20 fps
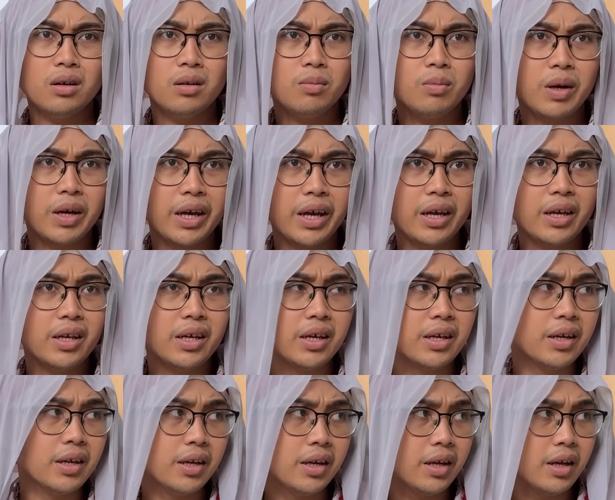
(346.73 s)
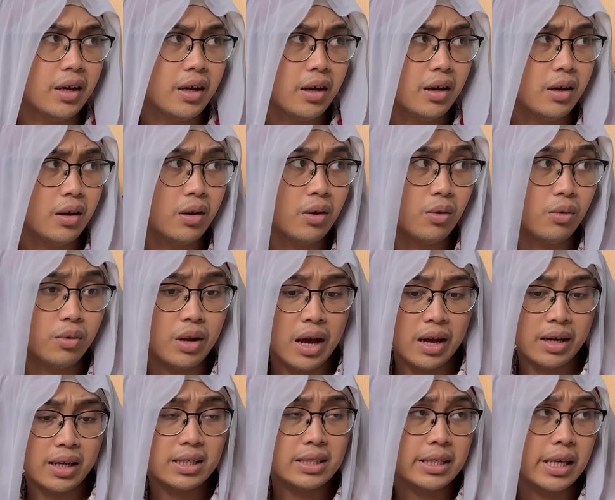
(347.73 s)
Makanya gini nih. Udah
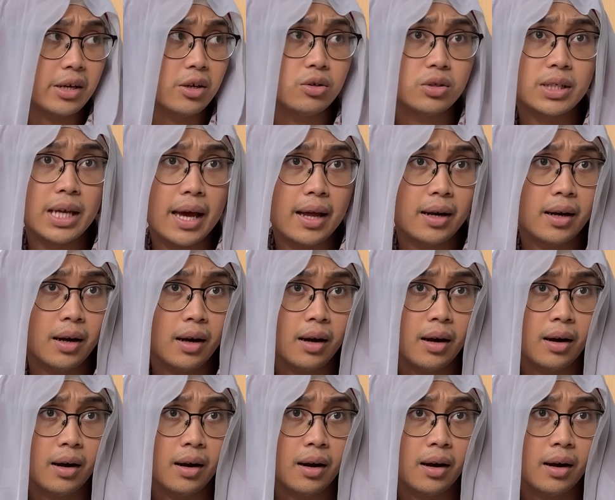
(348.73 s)
nih seriusan.